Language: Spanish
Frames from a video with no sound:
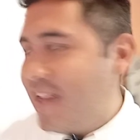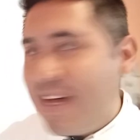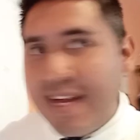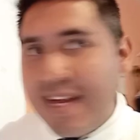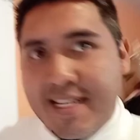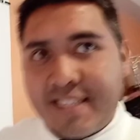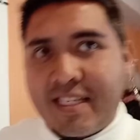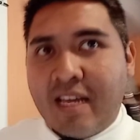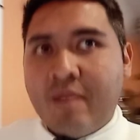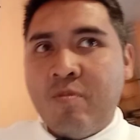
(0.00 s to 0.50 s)

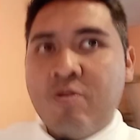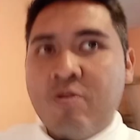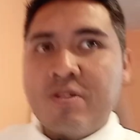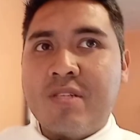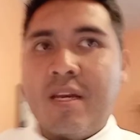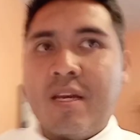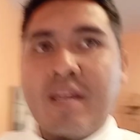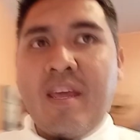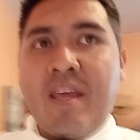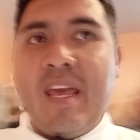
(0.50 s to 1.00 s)
Estamos
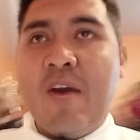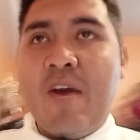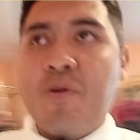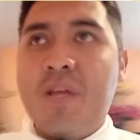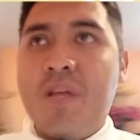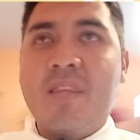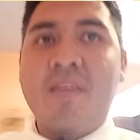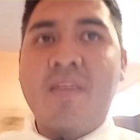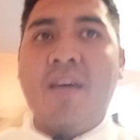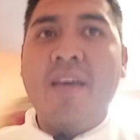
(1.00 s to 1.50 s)
aquí
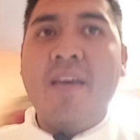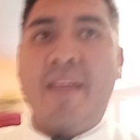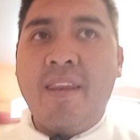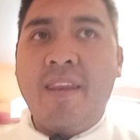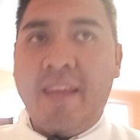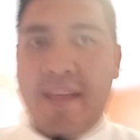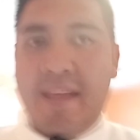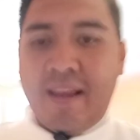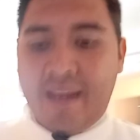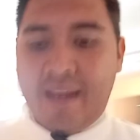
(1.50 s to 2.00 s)
ahorita
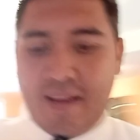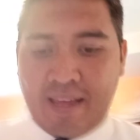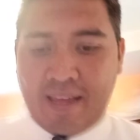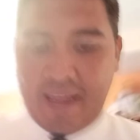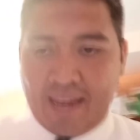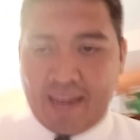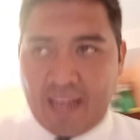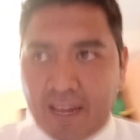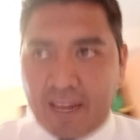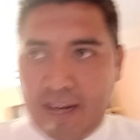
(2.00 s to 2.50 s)

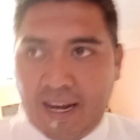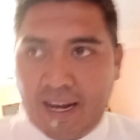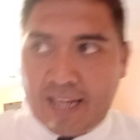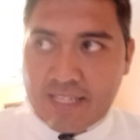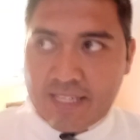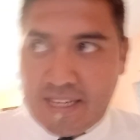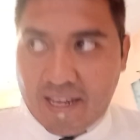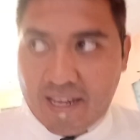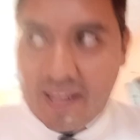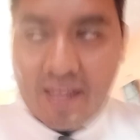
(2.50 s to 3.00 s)
en, la
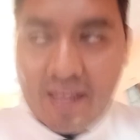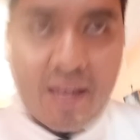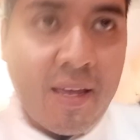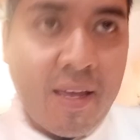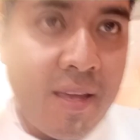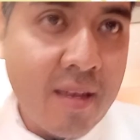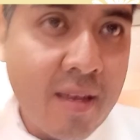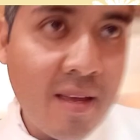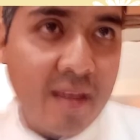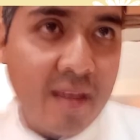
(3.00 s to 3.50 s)
iglesia
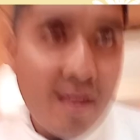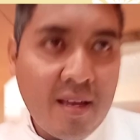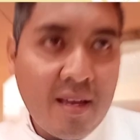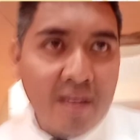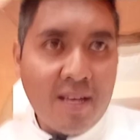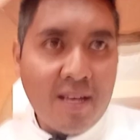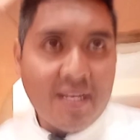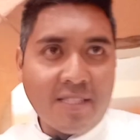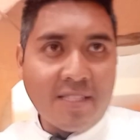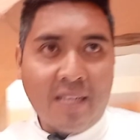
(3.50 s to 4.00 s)
de
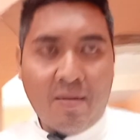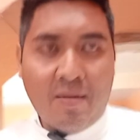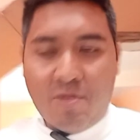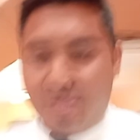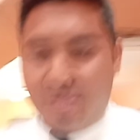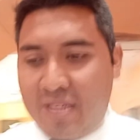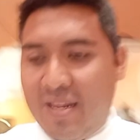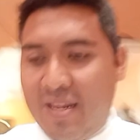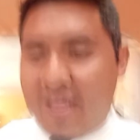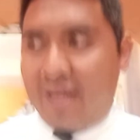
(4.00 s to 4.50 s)

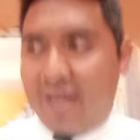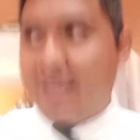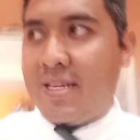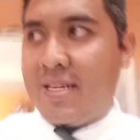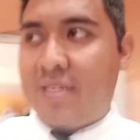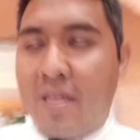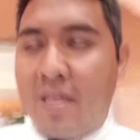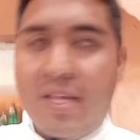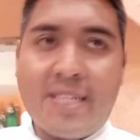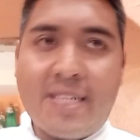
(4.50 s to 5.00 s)
estamos en la
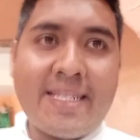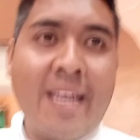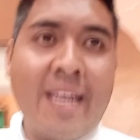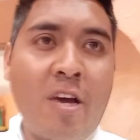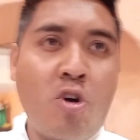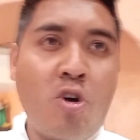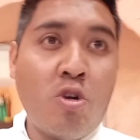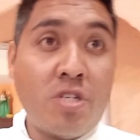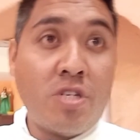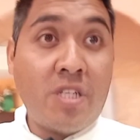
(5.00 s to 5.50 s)
iglesia de San
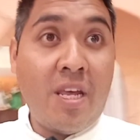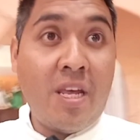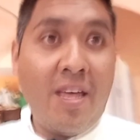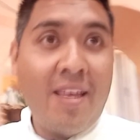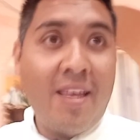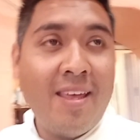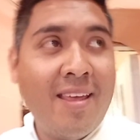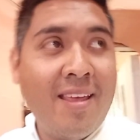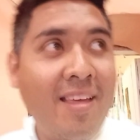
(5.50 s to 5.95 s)
José.